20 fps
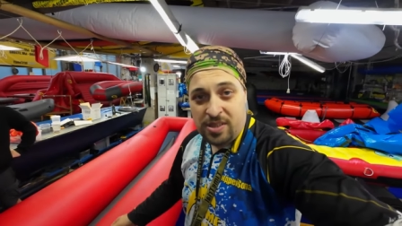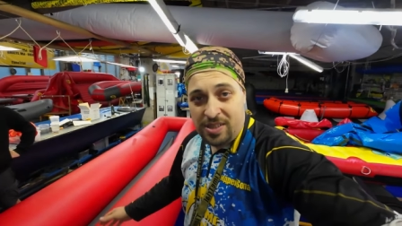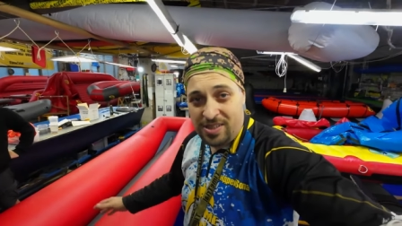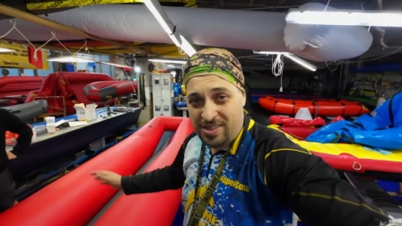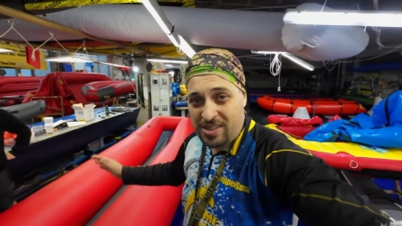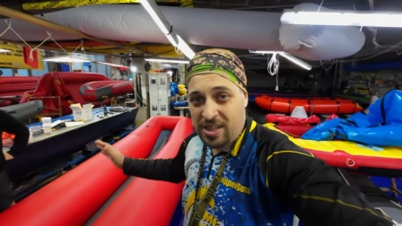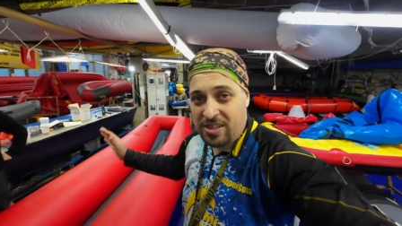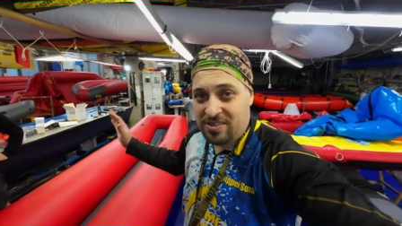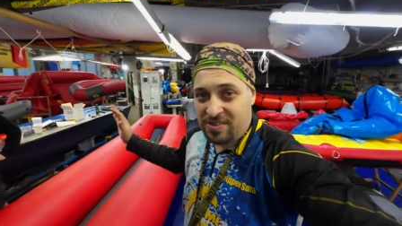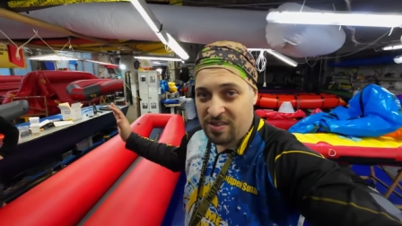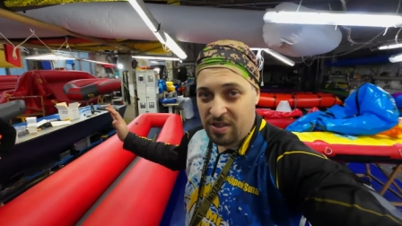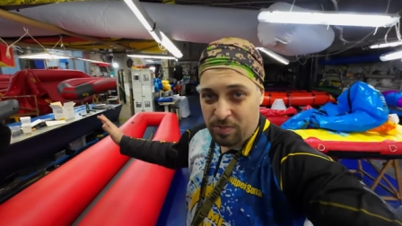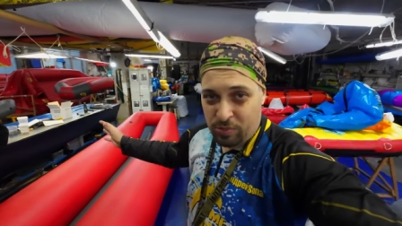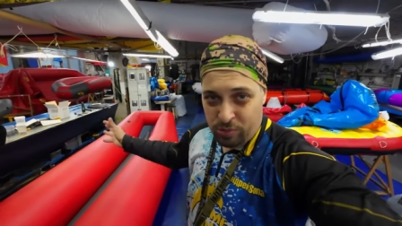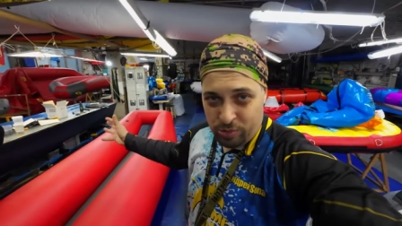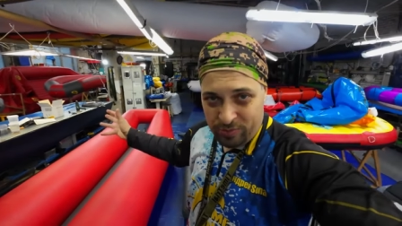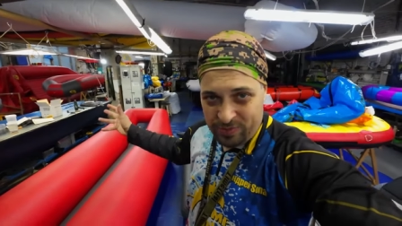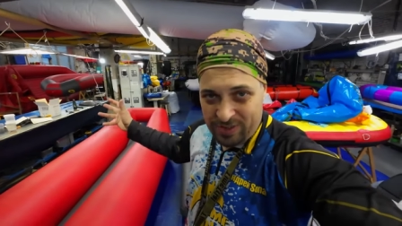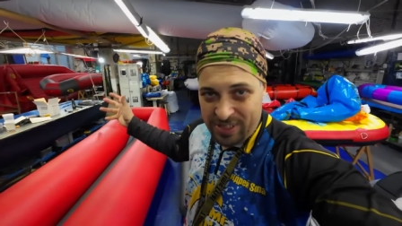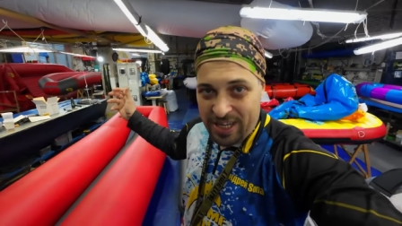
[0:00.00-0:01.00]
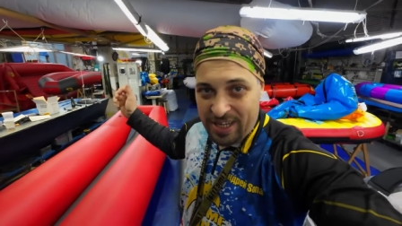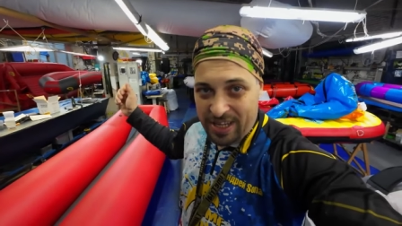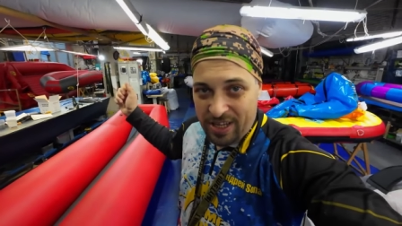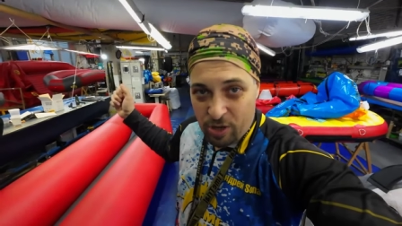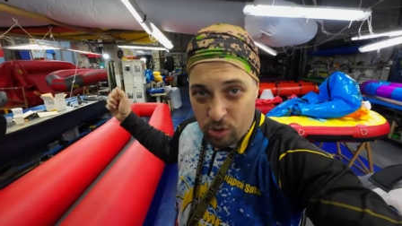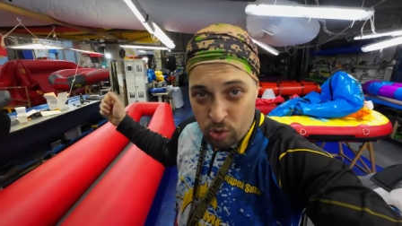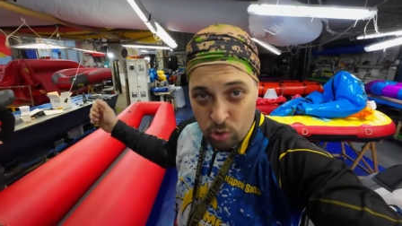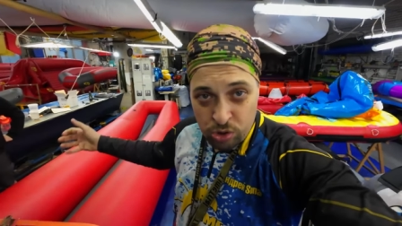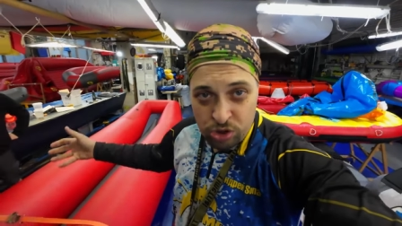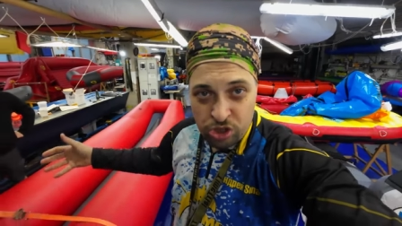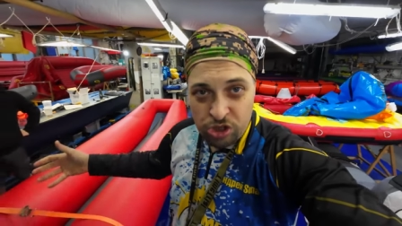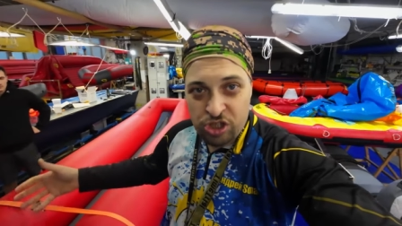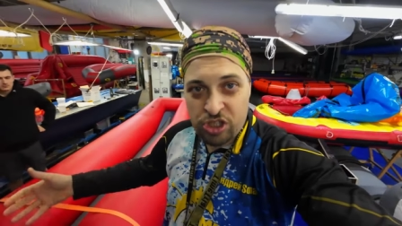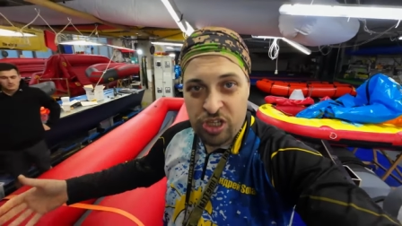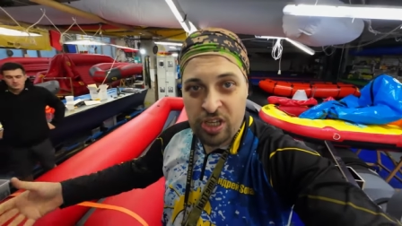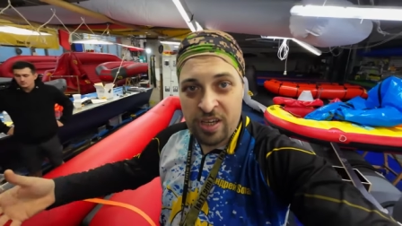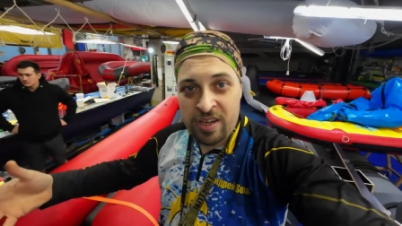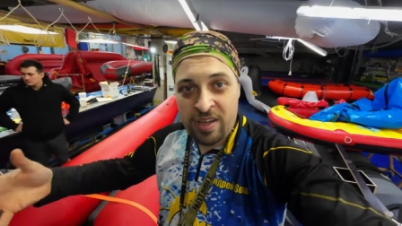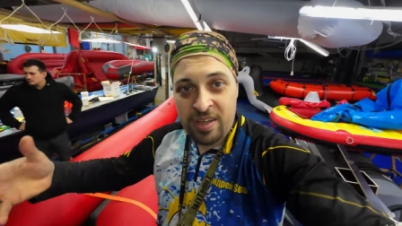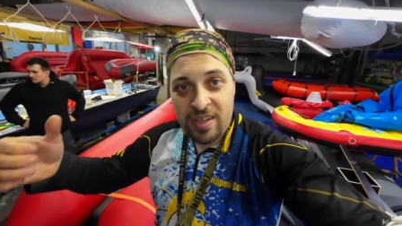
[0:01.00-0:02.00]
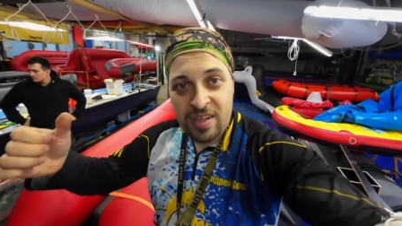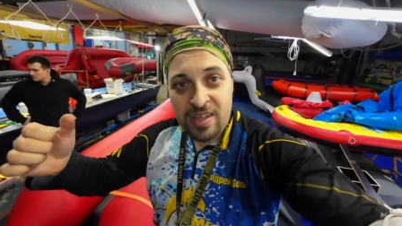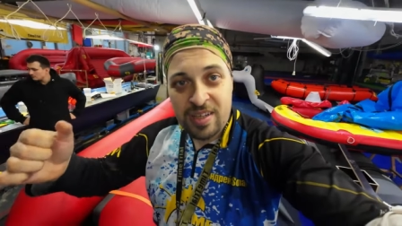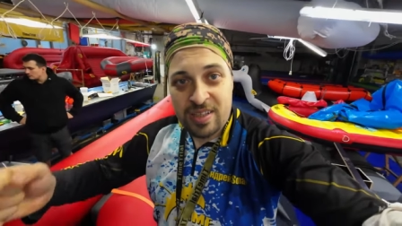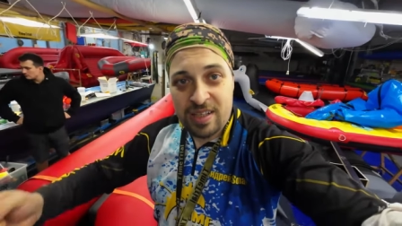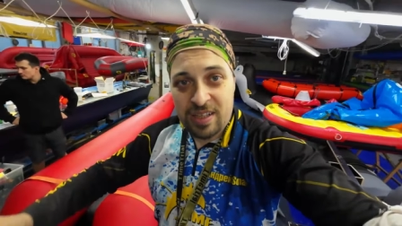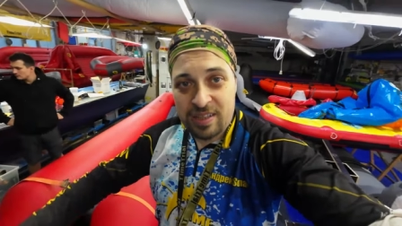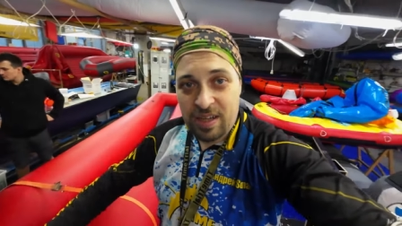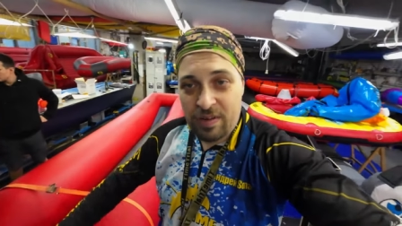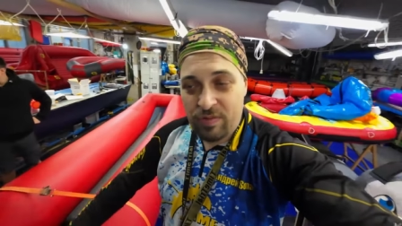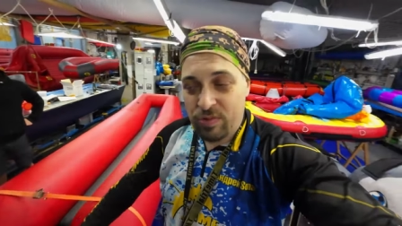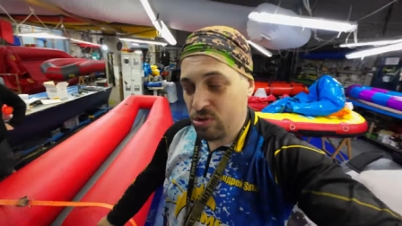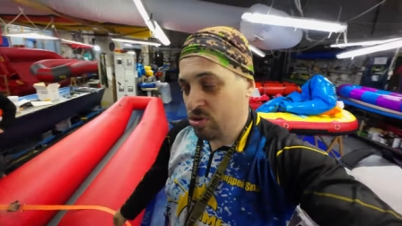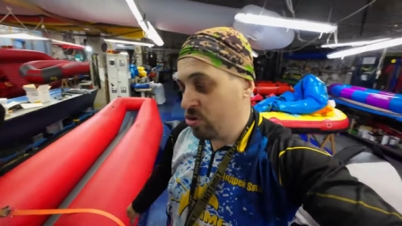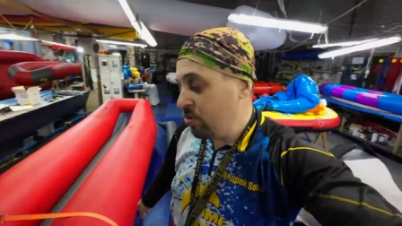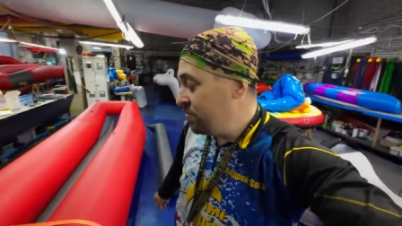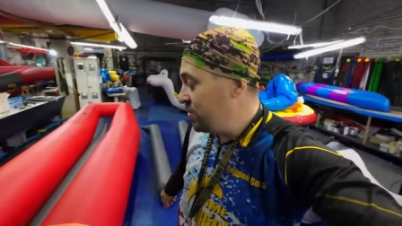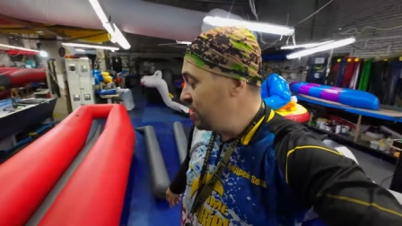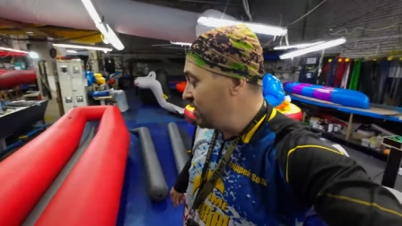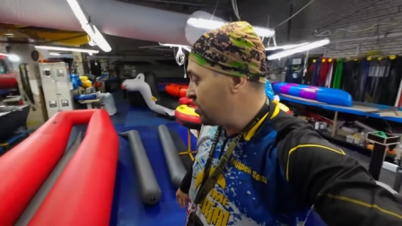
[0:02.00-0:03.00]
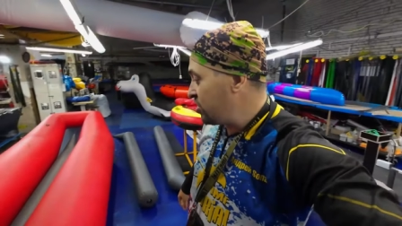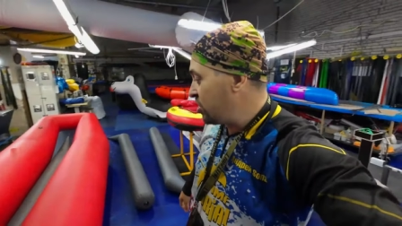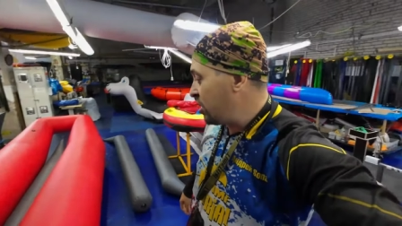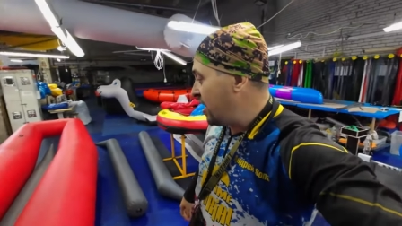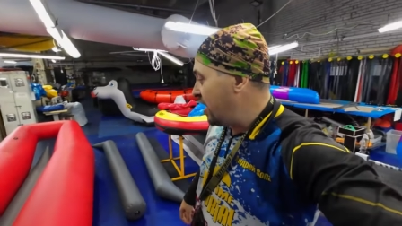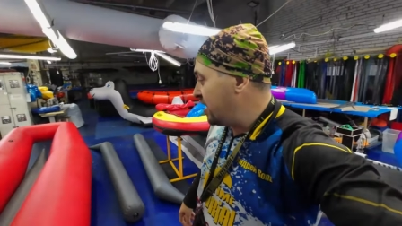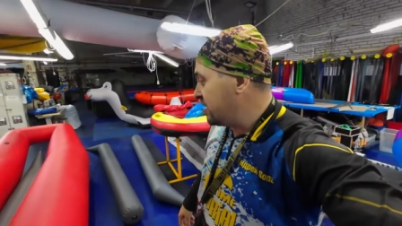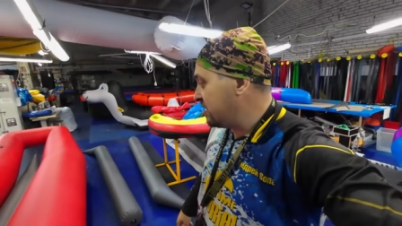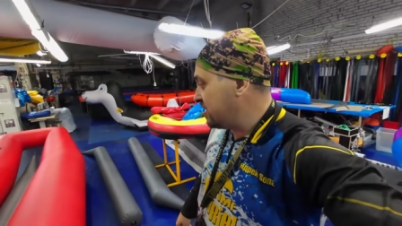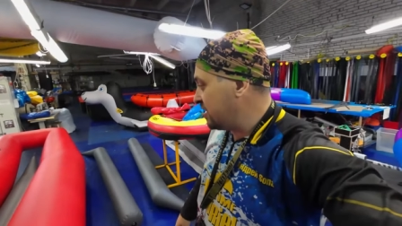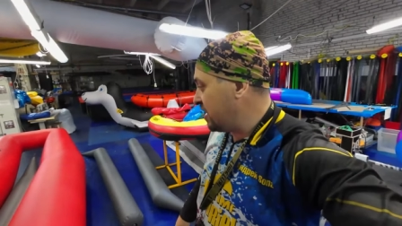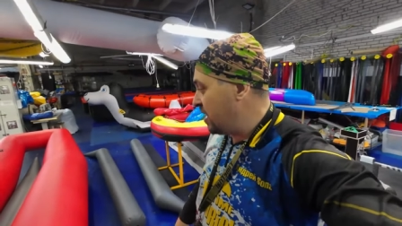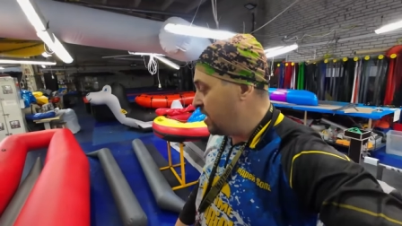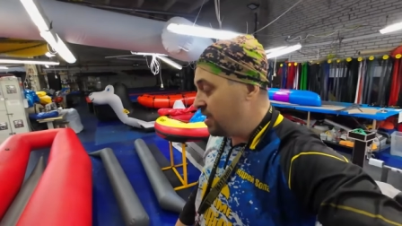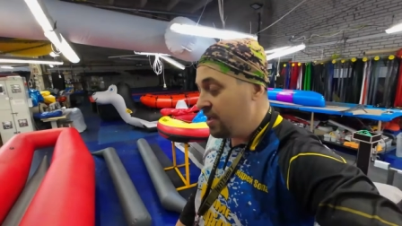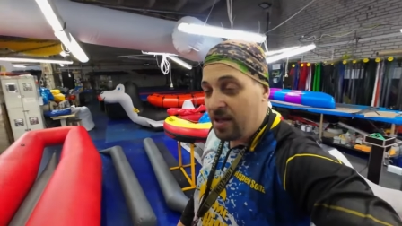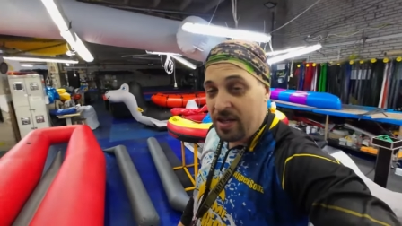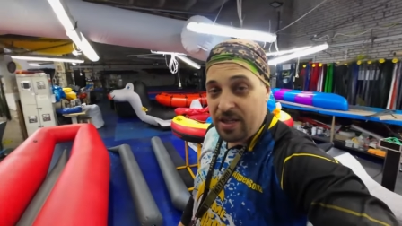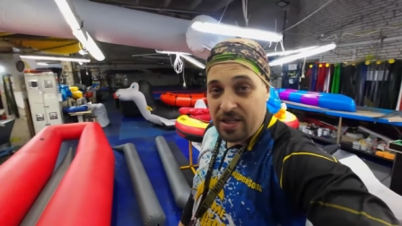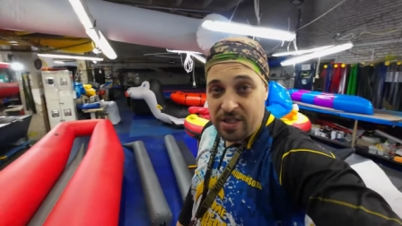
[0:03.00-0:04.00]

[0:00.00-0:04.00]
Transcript: Естественно, будут всякие ручечки для того, чтобы держаться.